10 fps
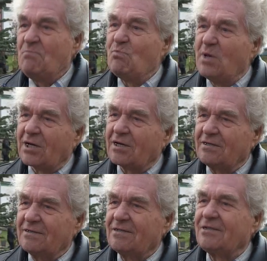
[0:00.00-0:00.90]
Мир,
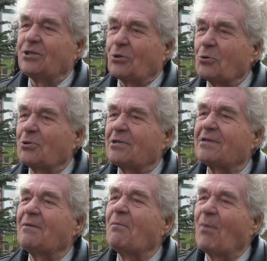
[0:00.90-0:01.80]
труд,
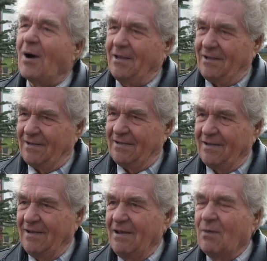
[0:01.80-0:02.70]
май.
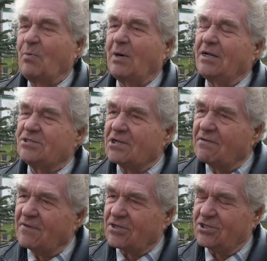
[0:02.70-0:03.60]
Праздник
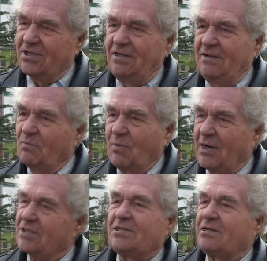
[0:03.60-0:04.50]
весны,
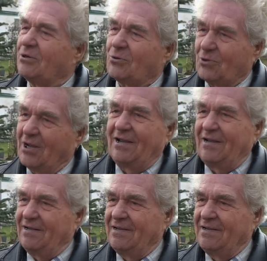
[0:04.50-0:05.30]
праздник труда.